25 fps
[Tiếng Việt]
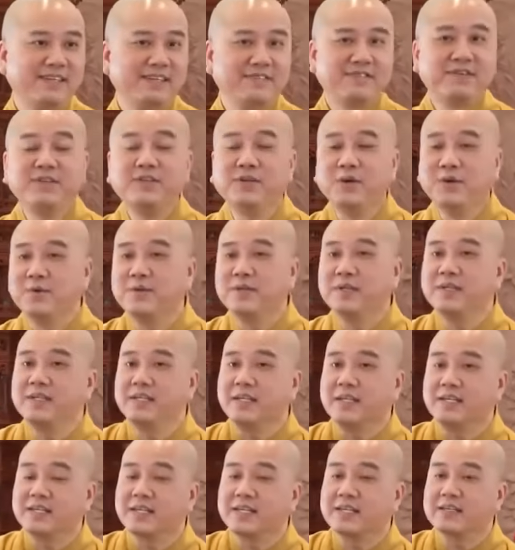ví dụ như
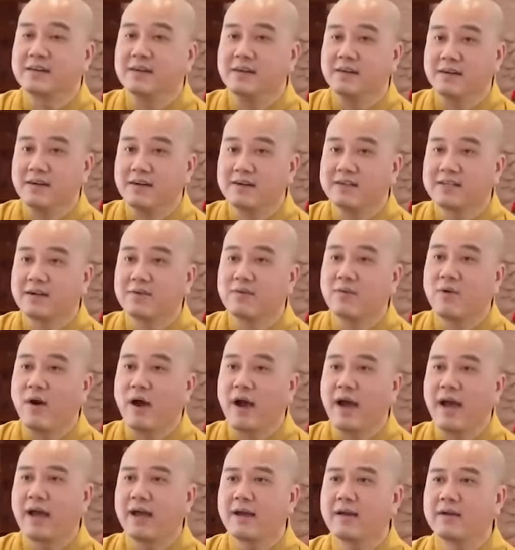những cái cửa ta
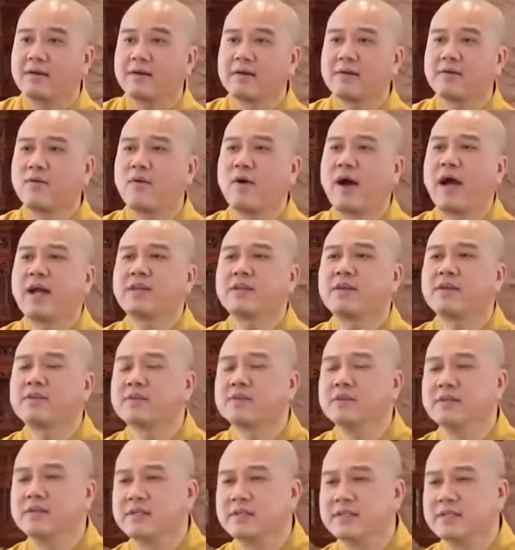khóa khóa cho
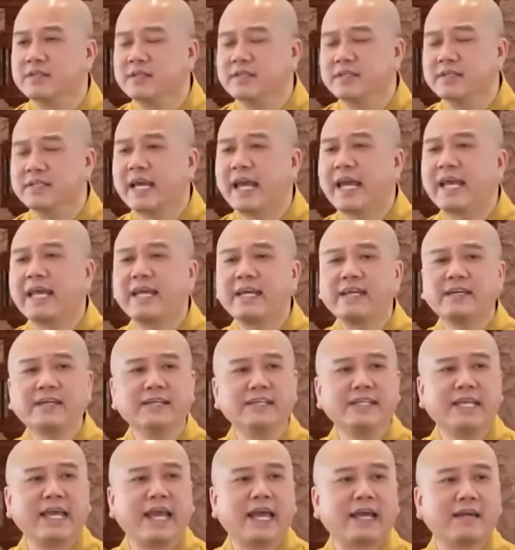người người ngay hay
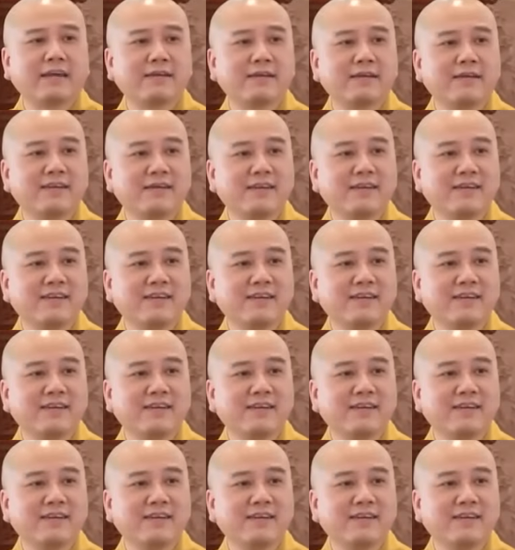người gian